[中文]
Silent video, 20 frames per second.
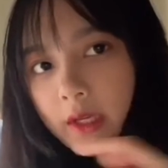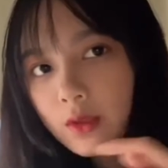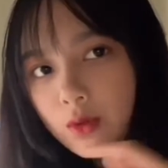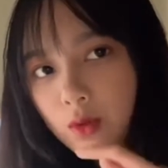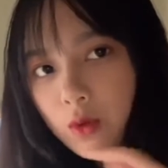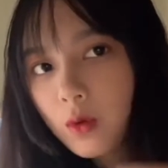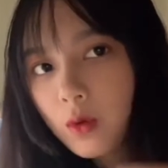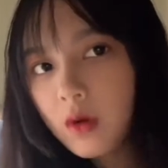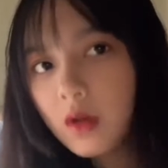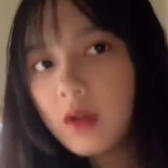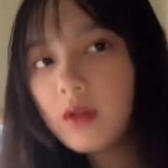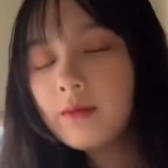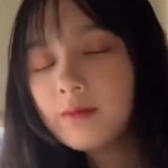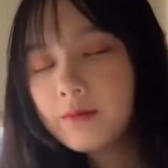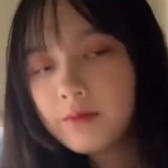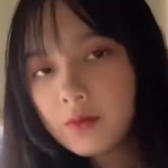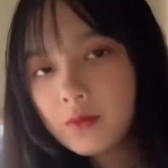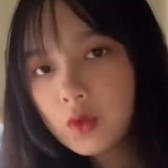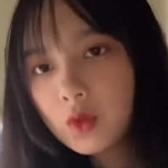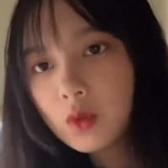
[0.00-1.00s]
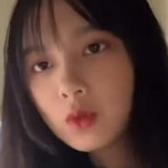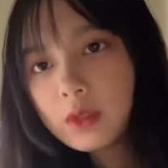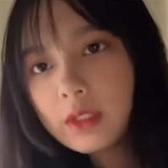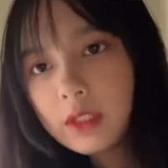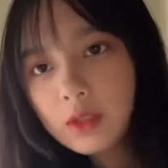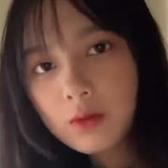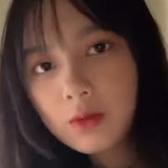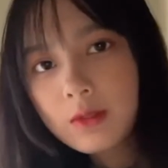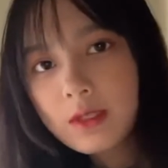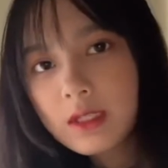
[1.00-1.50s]
搓。就那
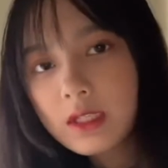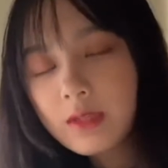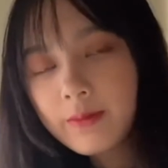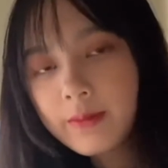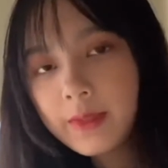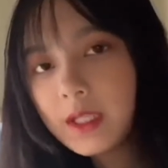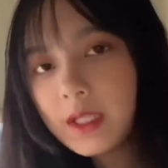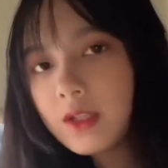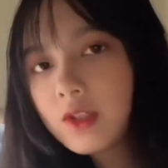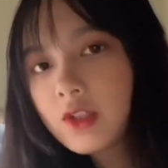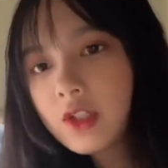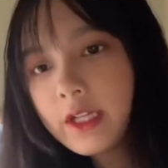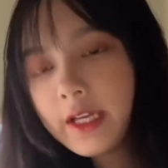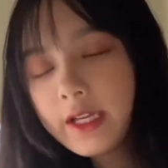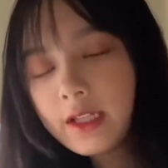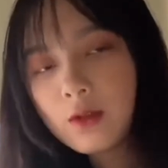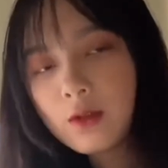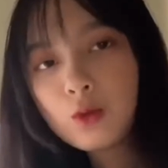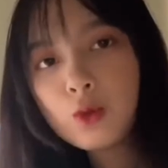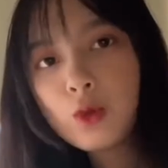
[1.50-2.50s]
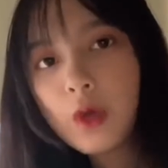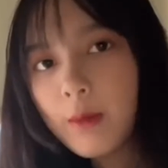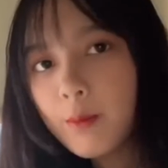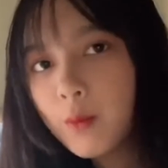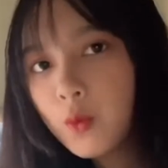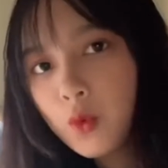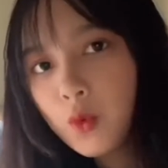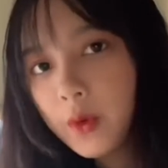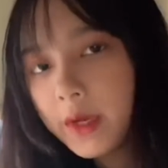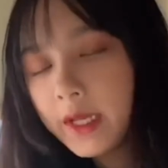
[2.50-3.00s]
种死皮之类的全
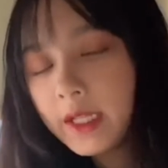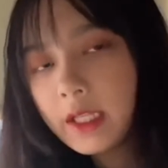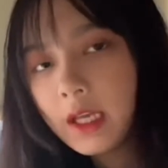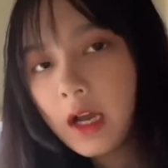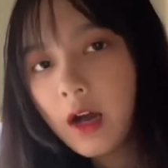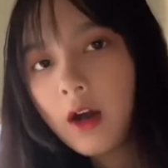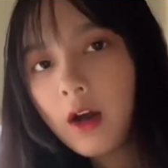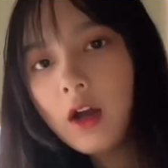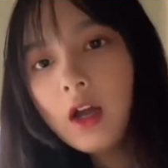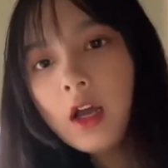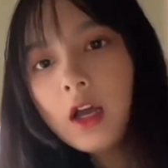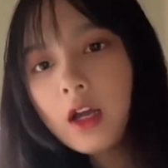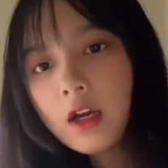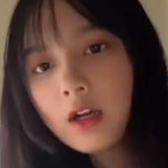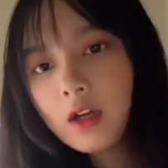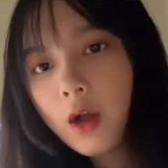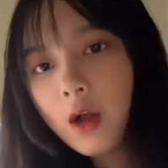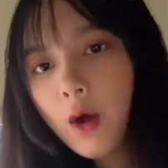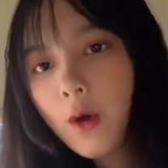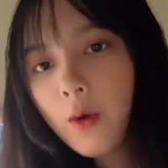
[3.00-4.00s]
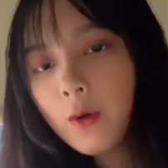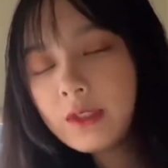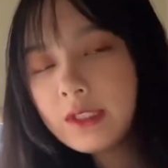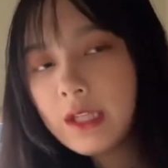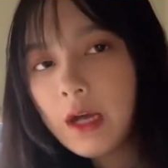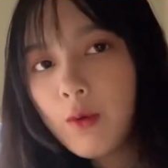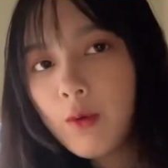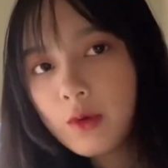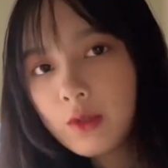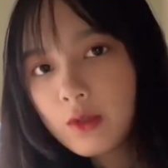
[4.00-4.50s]
部会掉，然后
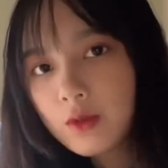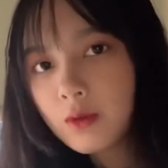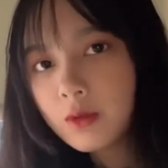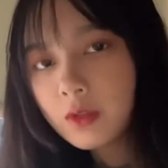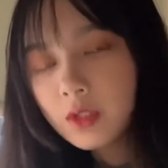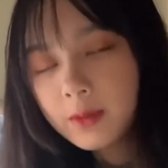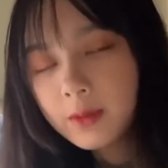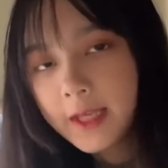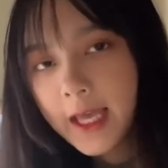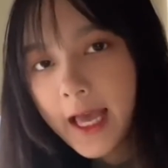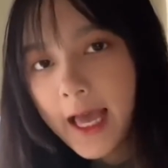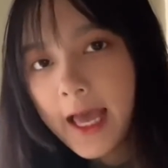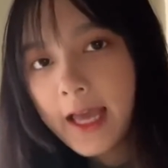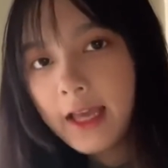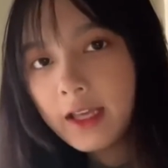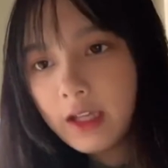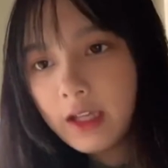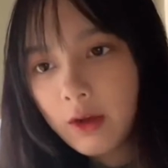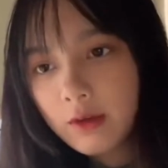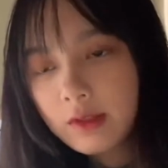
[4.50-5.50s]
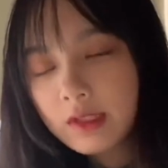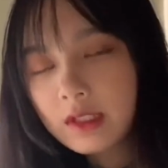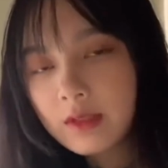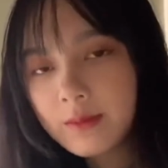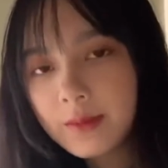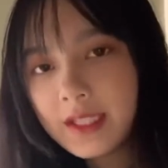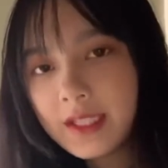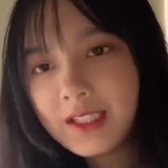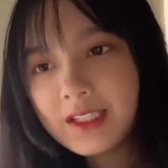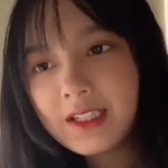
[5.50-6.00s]
像我这种特别爱咬死
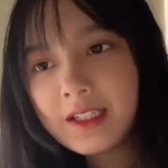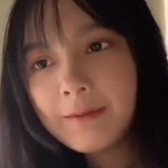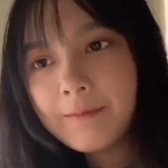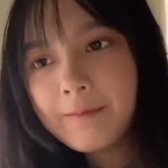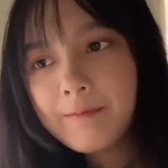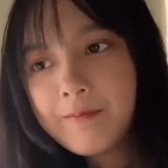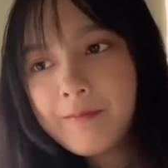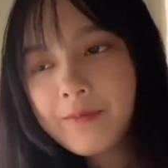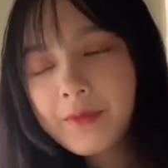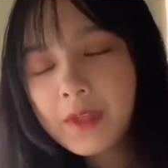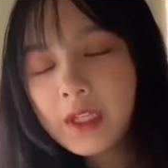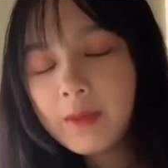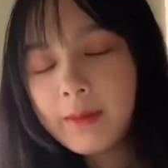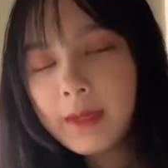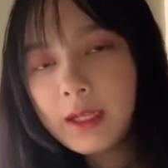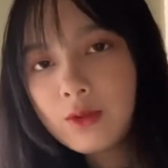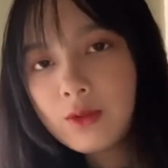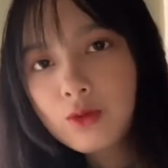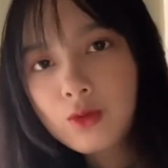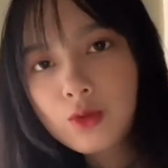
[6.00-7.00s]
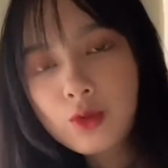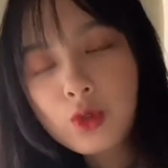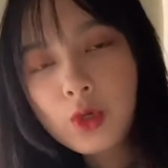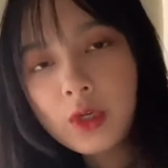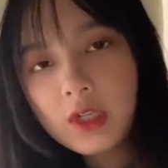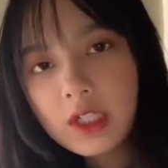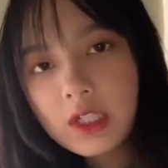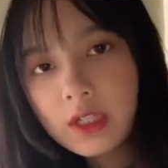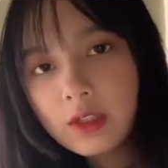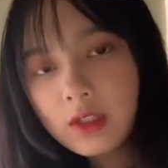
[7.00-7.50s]
皮的，一般
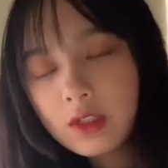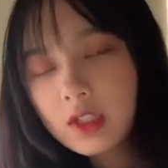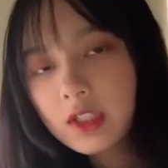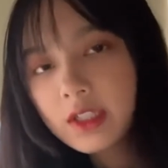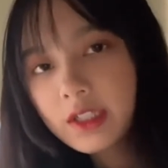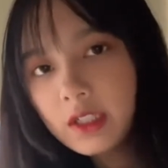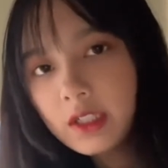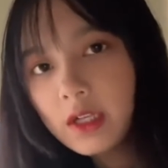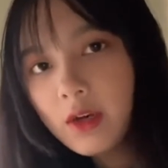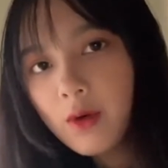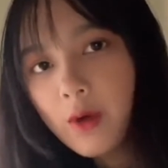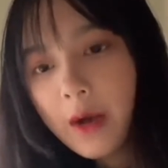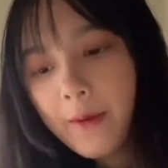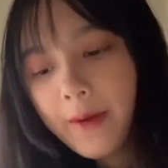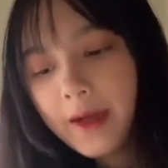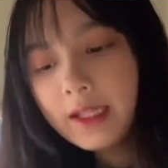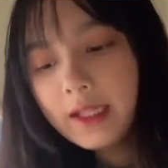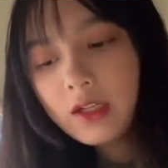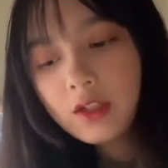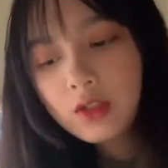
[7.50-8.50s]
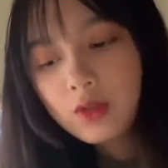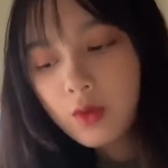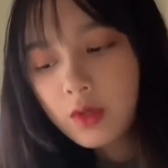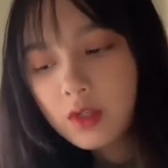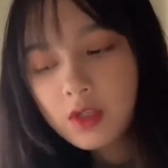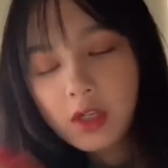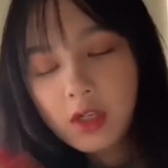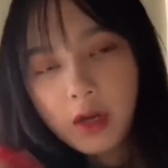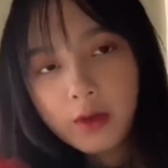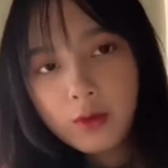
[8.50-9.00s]
唇上都是坑坑洼洼。但是我
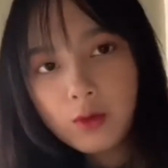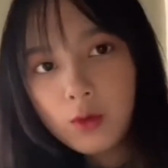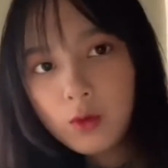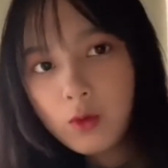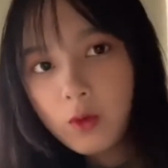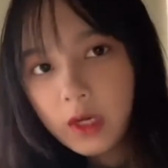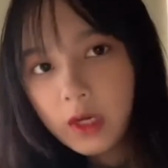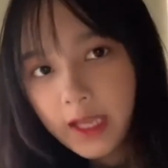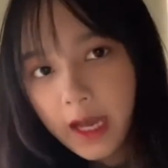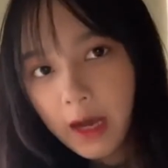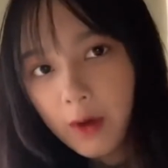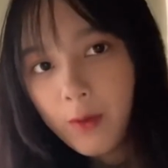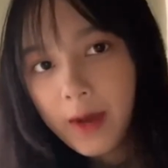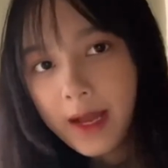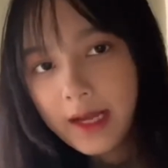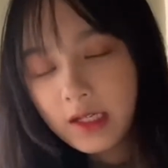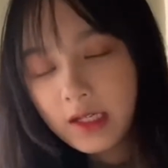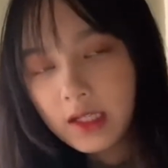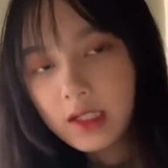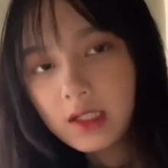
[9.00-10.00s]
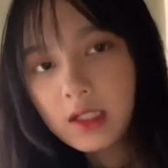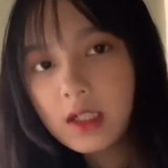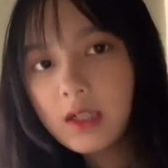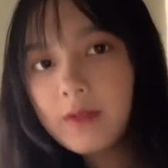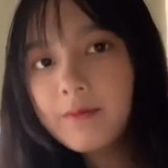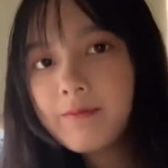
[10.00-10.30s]
只要用过两碗这个，